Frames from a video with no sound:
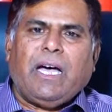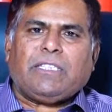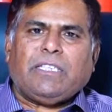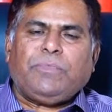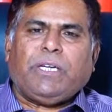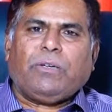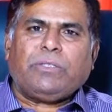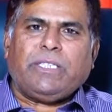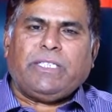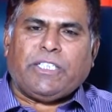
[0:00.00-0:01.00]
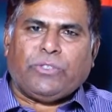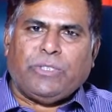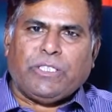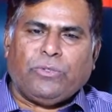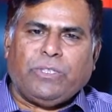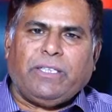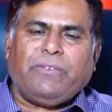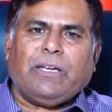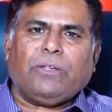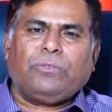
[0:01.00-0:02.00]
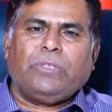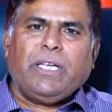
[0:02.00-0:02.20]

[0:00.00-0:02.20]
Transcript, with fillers: ఆ సబ్జెక్ట్లో సీనియర్ స్టూడెంట్స్ తోటి వాళ్ళకు